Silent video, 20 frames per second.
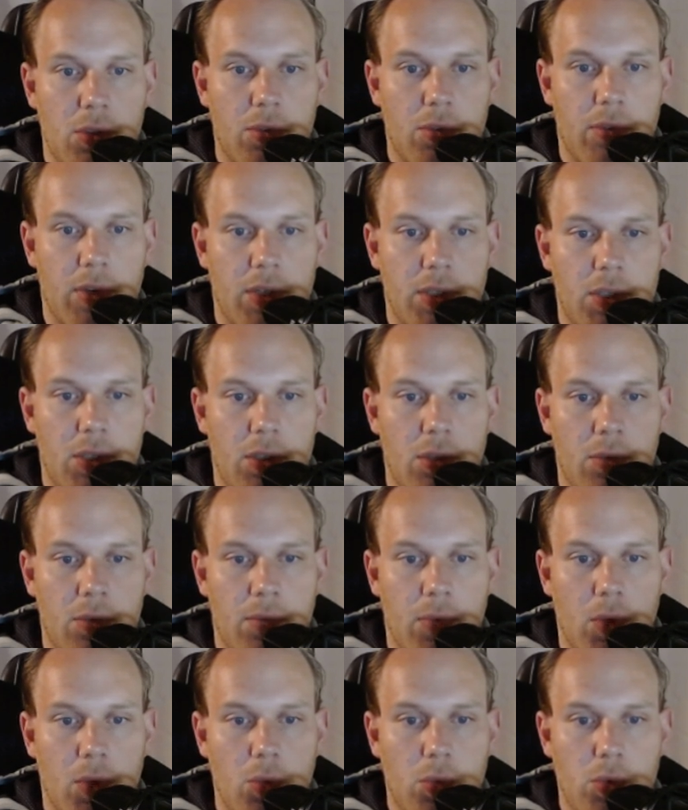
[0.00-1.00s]
weiter
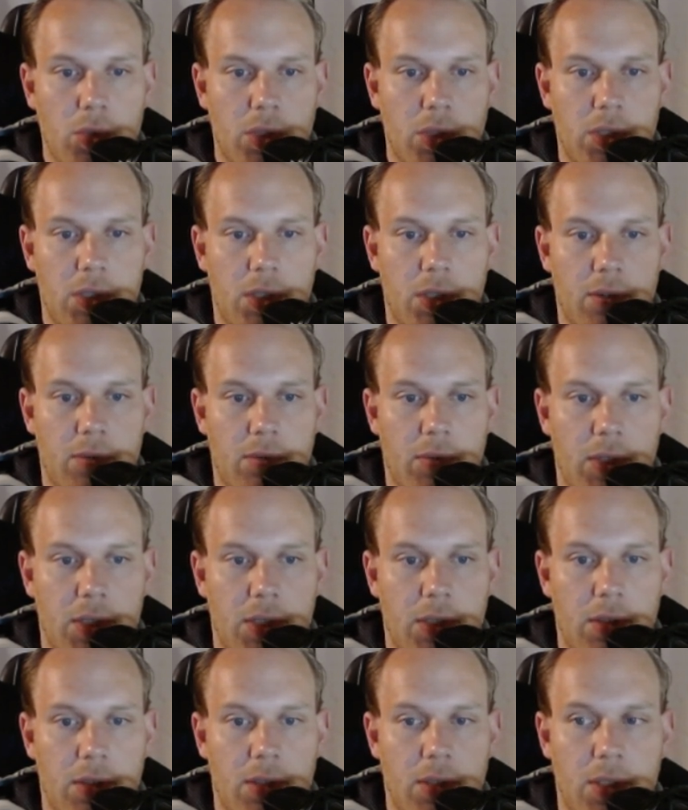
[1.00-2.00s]
unter
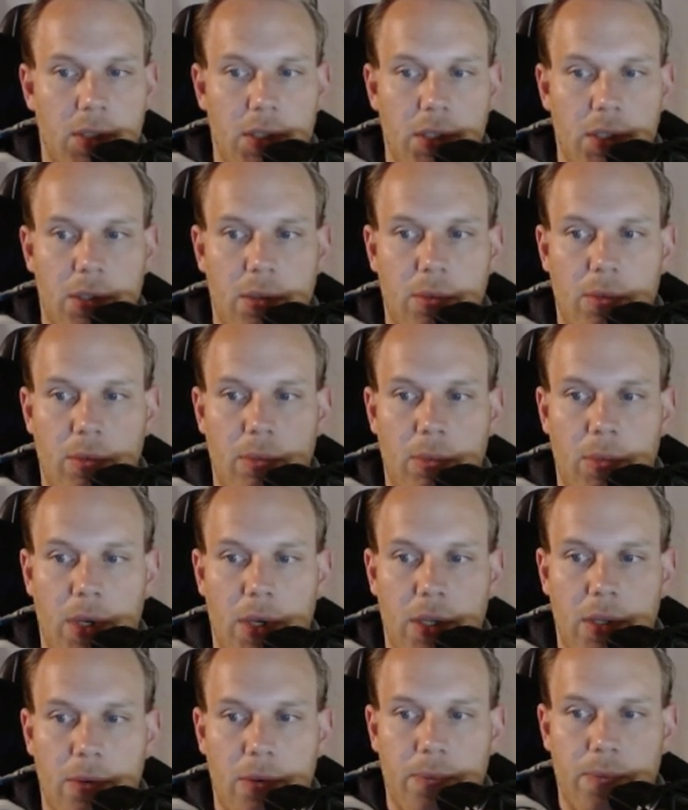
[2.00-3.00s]
irgendwelchen Linien,
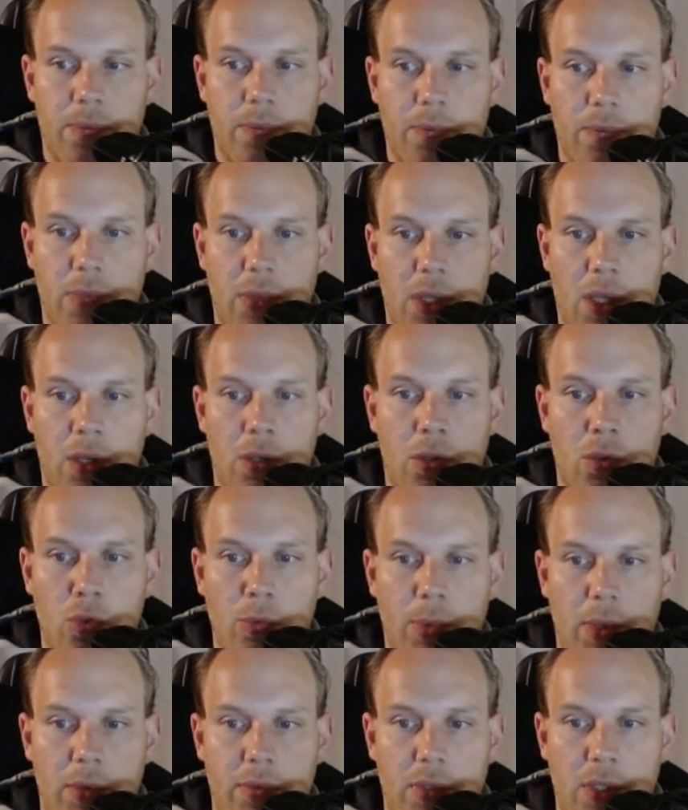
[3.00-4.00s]
bei äh,
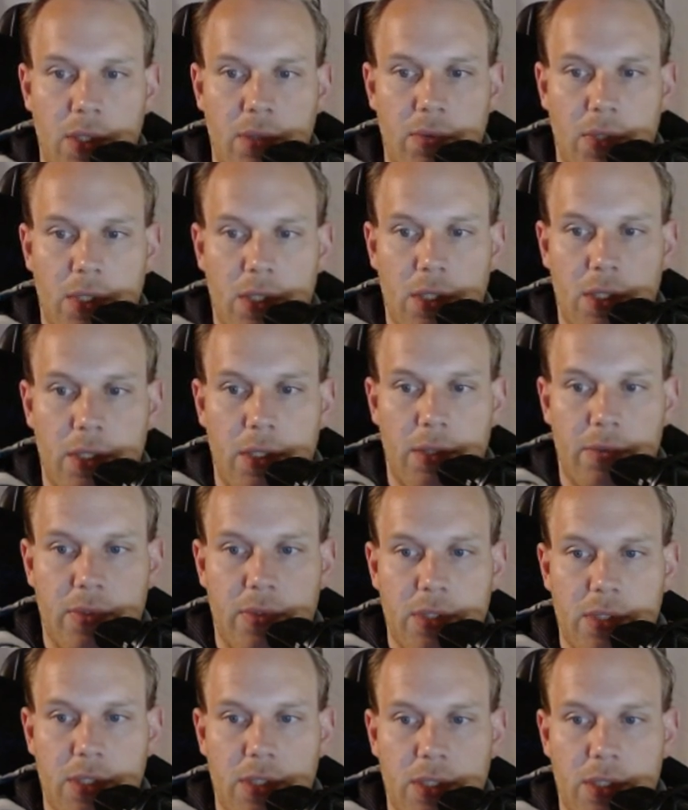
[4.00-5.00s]
über irgendwelchen Linien.
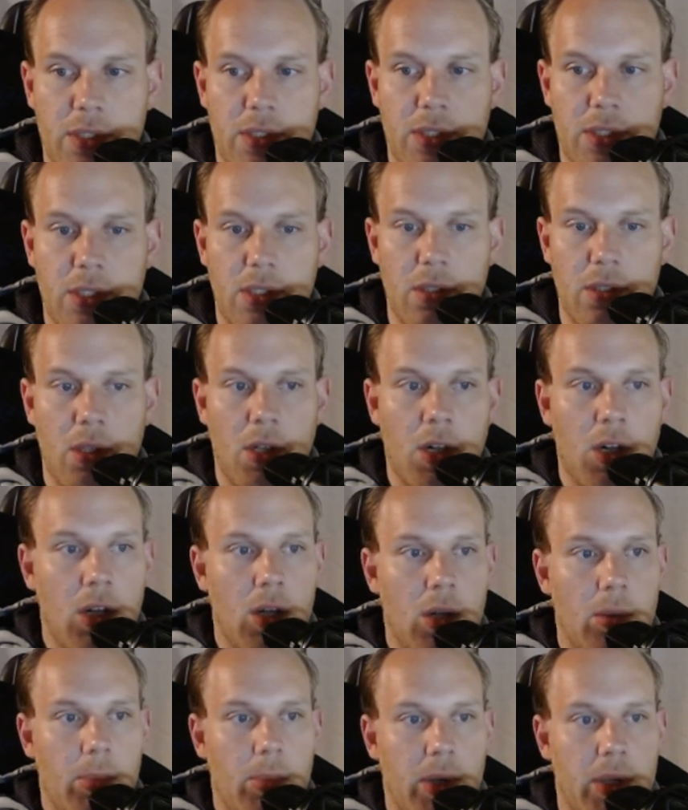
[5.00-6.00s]
Wir sind jetzt hier
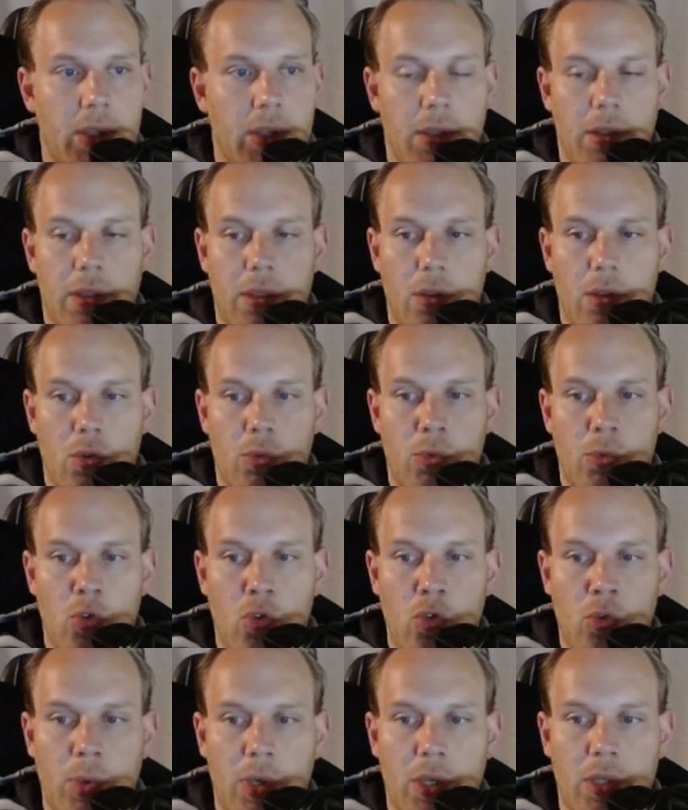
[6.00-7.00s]
bei Ethereum
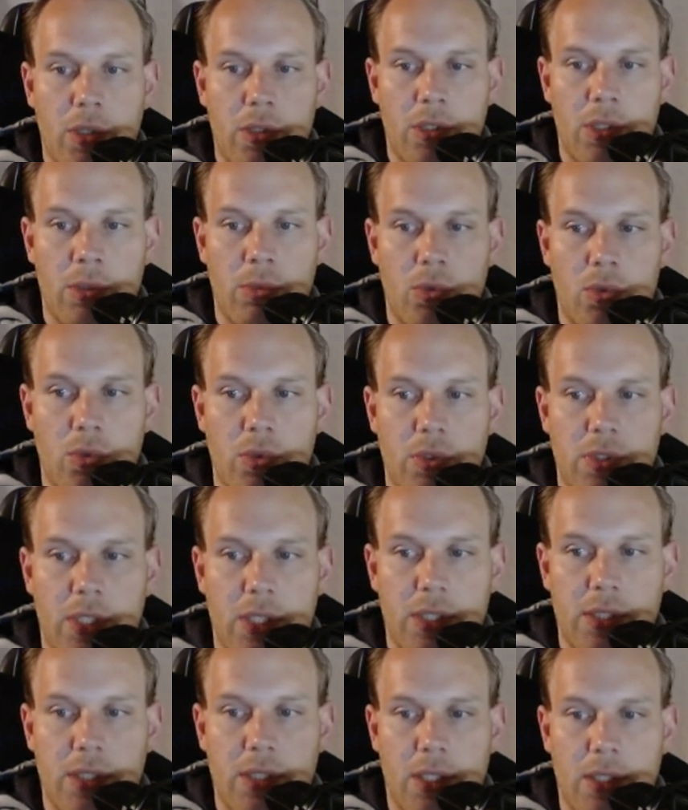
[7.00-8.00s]
über dem
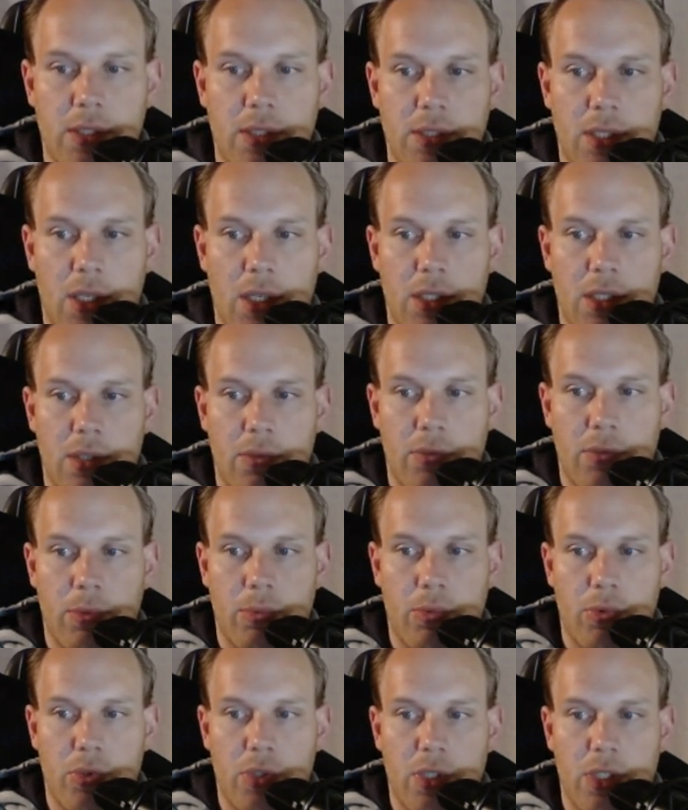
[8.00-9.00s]
0,618er
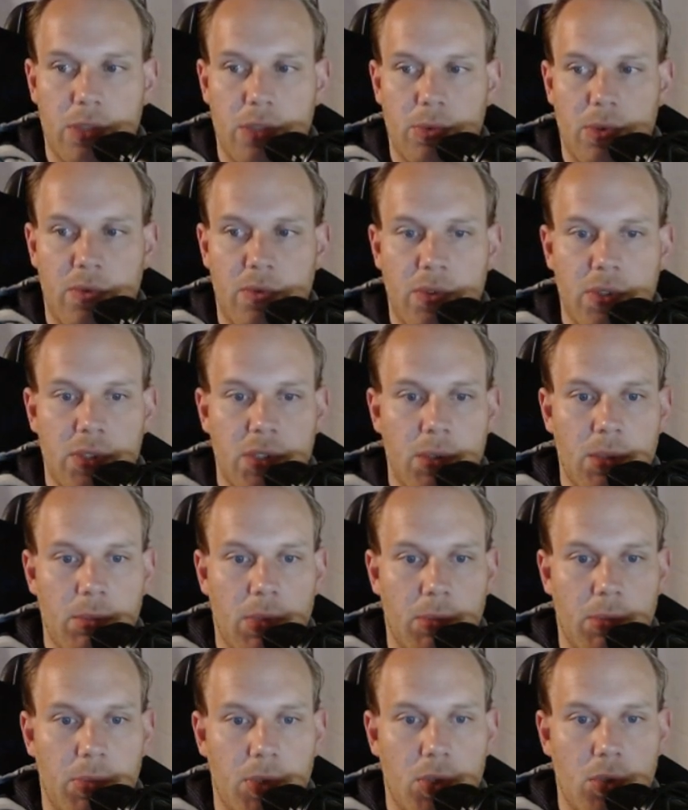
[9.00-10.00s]
Fib Retracement. Wir sind
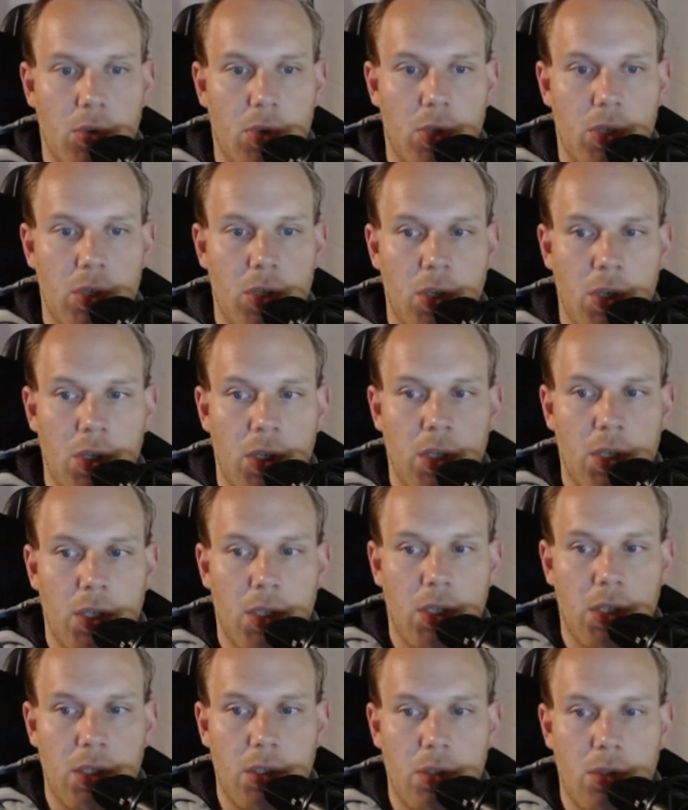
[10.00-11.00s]
bei Bitcoin
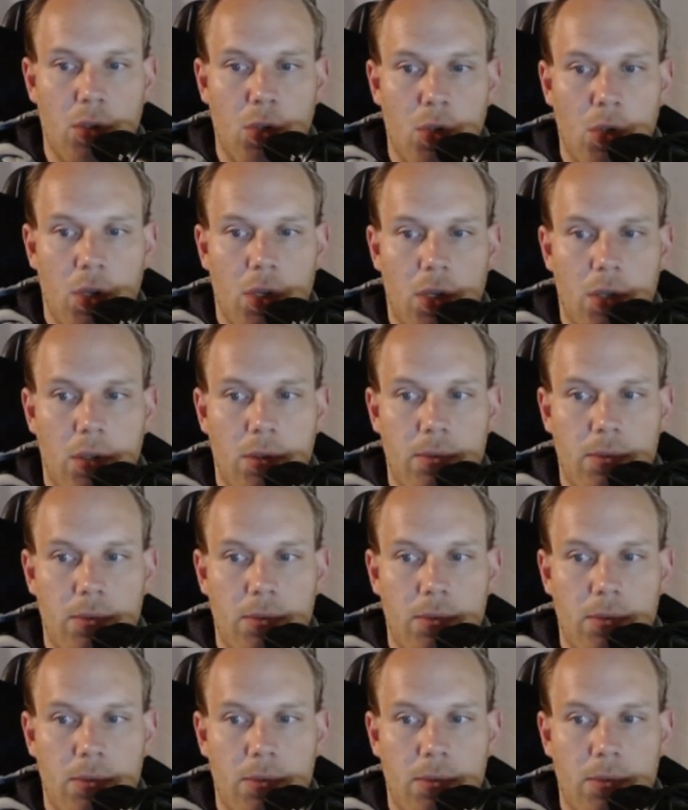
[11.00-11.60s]
hier, äh,